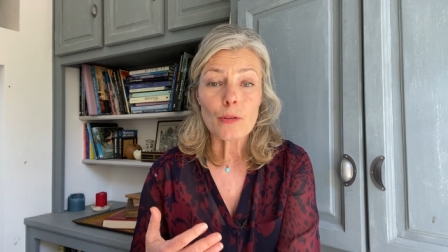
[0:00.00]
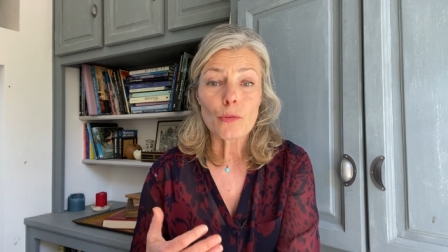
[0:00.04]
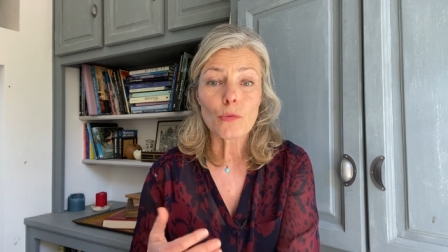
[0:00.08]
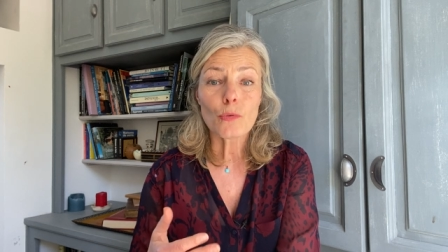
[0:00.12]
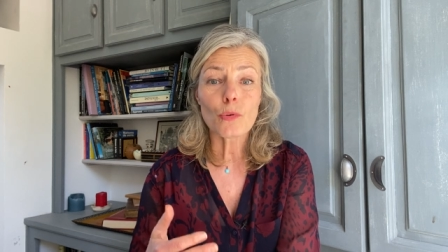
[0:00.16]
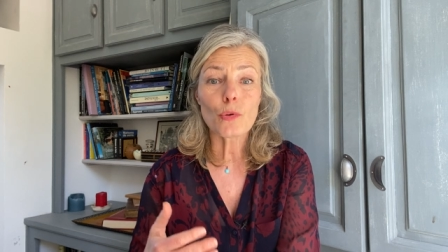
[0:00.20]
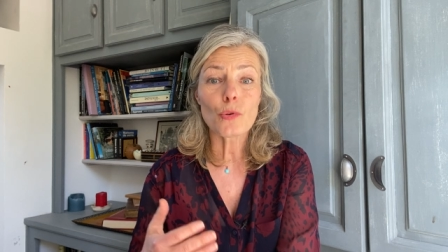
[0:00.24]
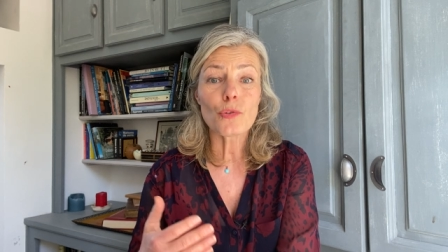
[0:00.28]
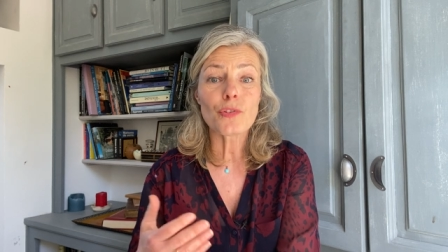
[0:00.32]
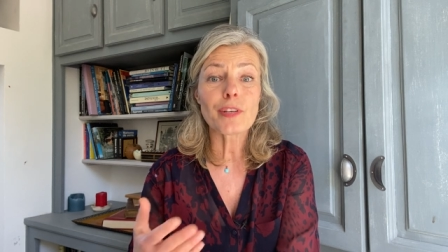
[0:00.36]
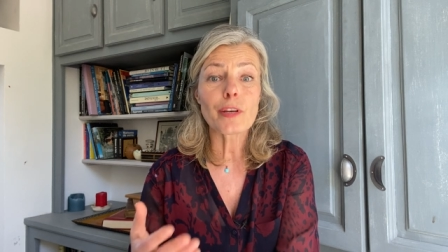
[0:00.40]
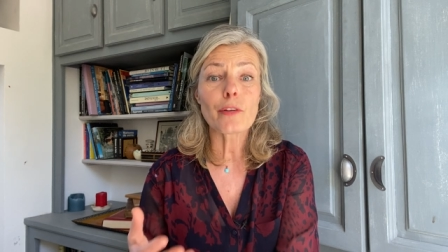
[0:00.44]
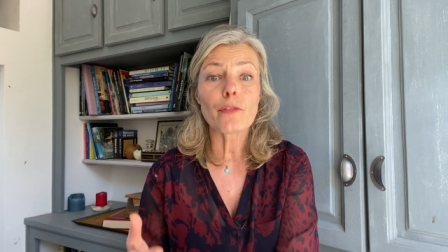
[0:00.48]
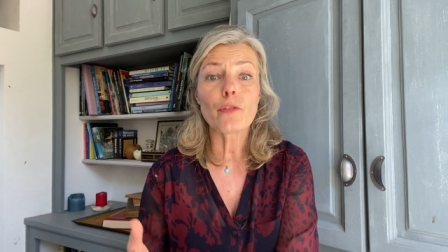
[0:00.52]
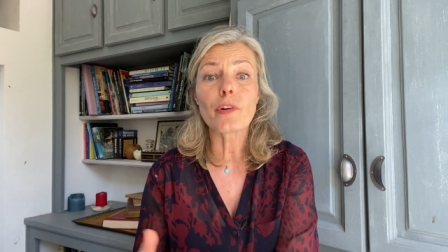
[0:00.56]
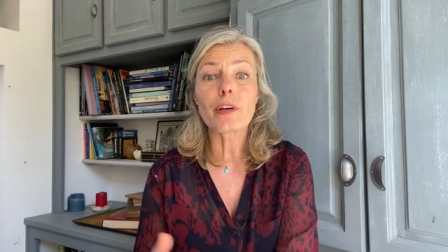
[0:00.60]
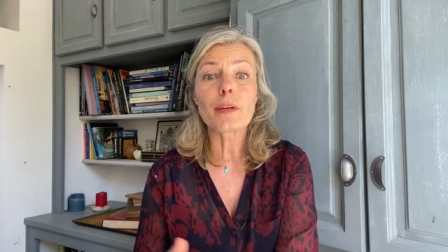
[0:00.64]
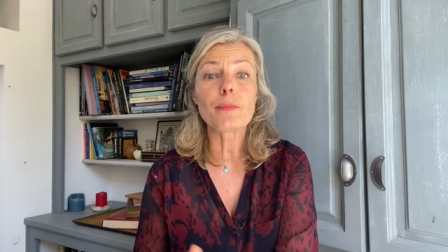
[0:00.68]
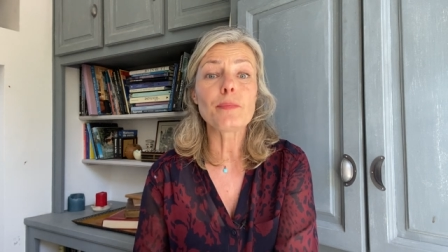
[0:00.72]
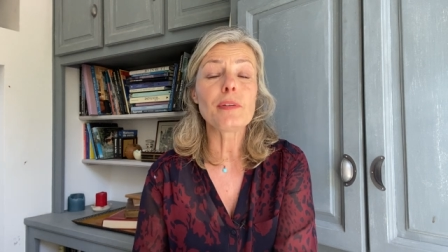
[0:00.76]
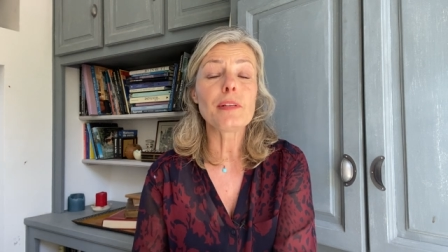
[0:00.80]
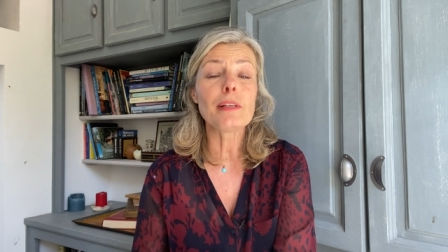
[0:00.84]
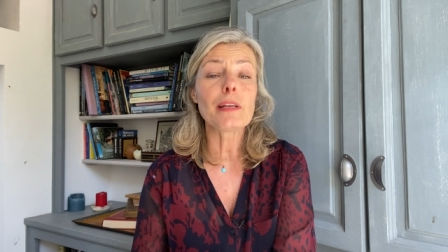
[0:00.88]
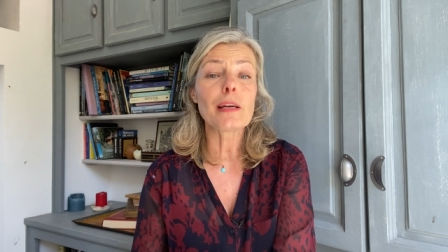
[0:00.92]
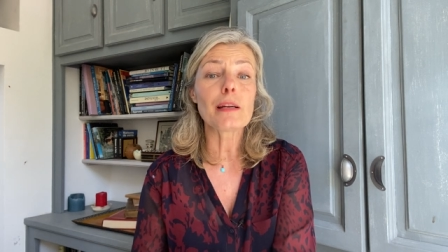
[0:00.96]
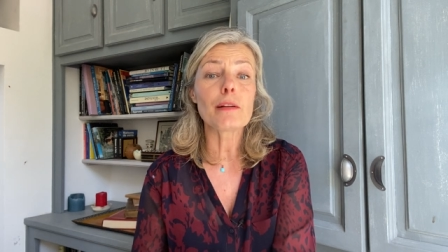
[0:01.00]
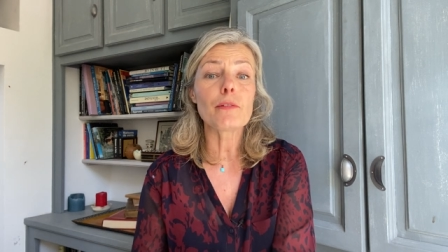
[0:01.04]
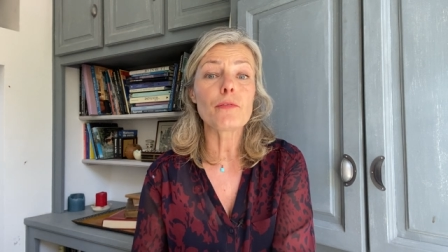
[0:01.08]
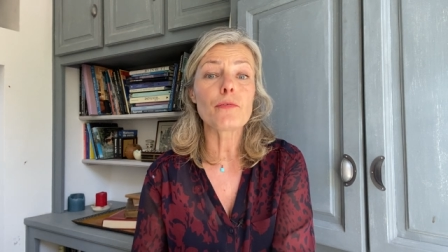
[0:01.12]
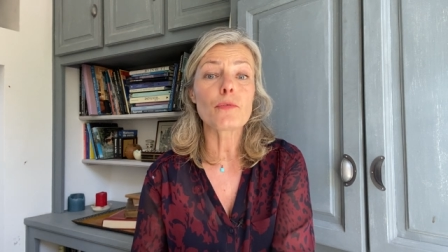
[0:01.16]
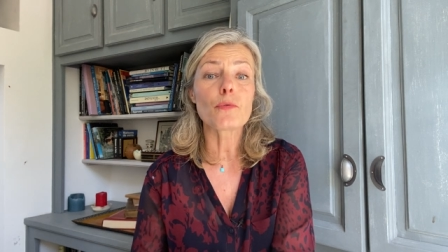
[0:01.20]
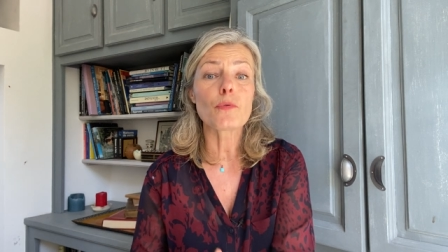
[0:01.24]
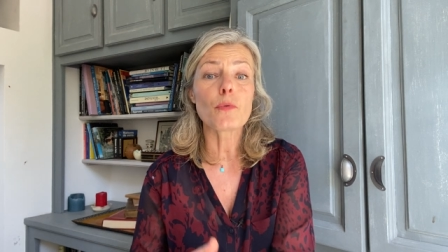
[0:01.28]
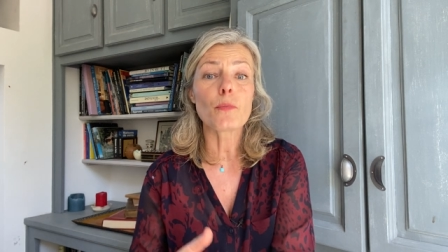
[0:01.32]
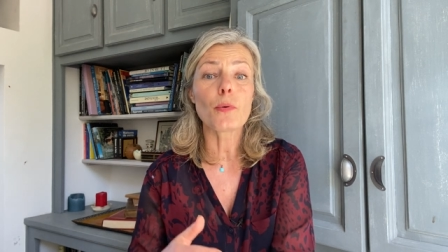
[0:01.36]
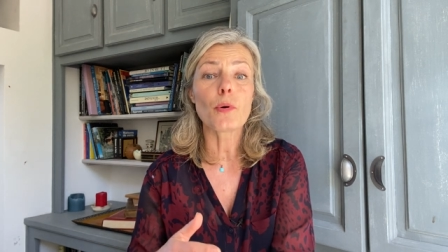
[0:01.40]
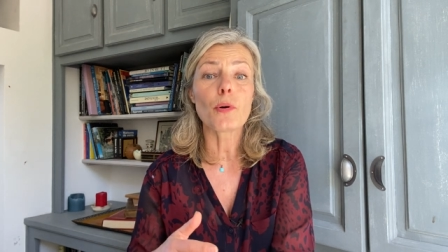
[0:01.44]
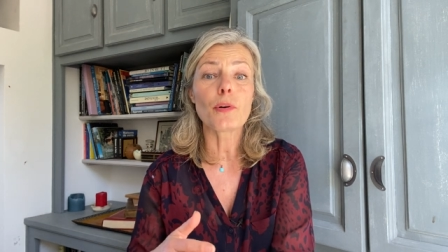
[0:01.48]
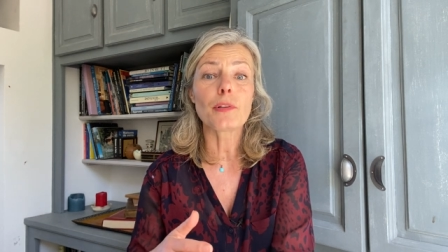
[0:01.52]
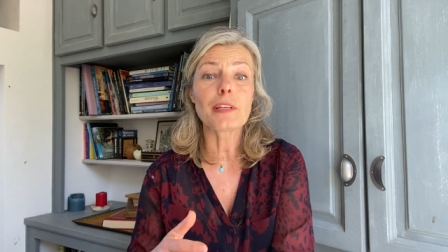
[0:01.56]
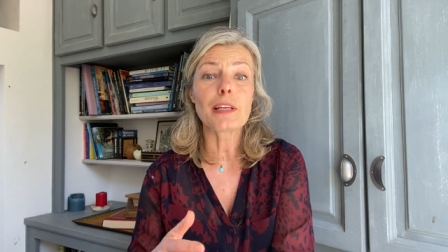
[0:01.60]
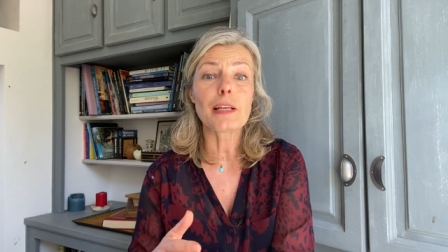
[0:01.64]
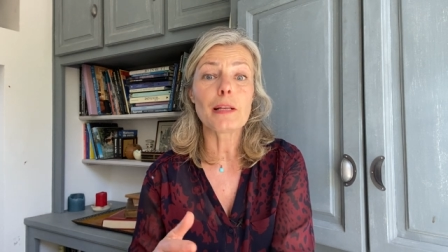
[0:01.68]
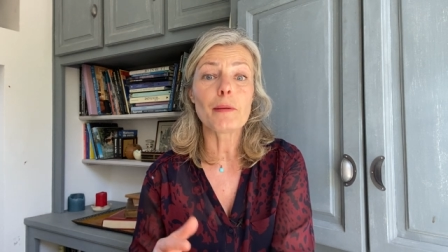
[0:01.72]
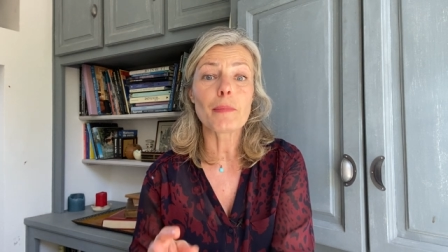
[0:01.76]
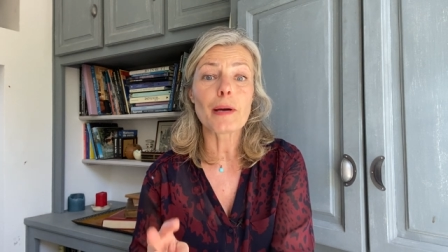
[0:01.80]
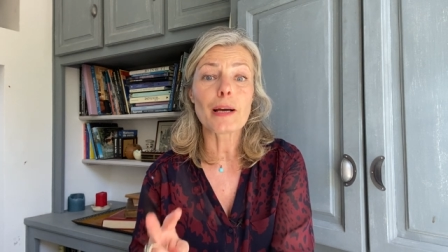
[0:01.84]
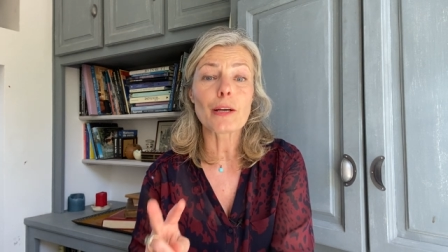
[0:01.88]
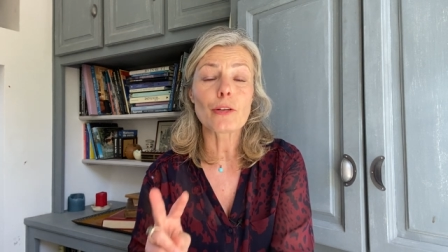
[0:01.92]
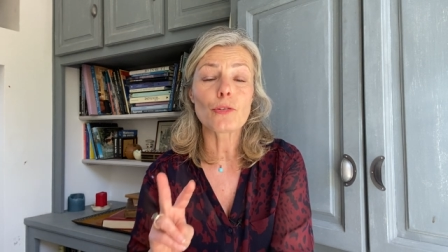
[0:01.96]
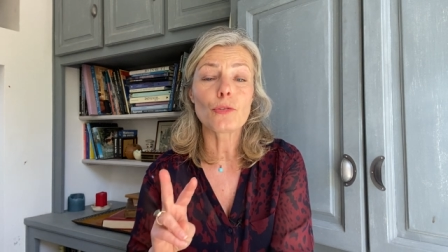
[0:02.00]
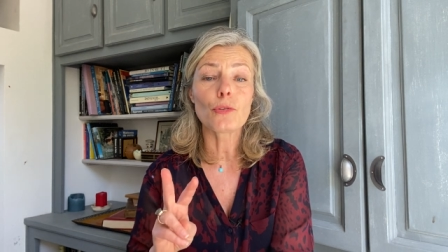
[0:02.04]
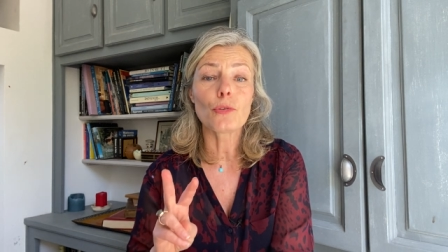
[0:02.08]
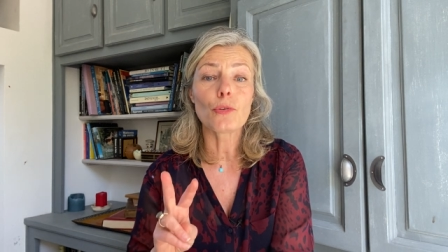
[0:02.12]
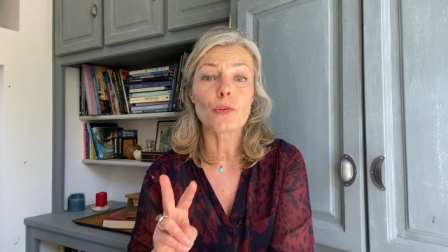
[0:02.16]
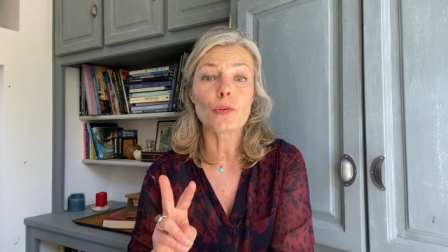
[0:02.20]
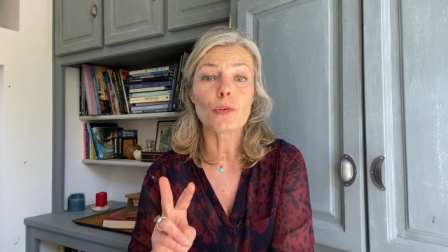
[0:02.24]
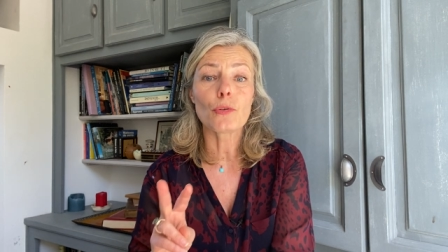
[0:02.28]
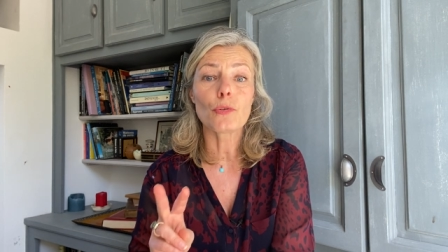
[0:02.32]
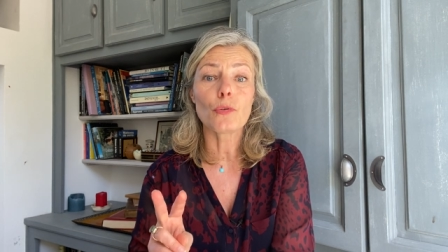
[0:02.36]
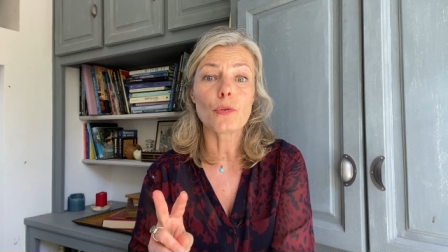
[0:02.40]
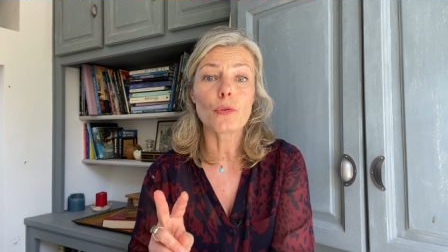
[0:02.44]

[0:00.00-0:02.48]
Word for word: Donc le cerveau reptilien, il faut comprendre qu'il marche de,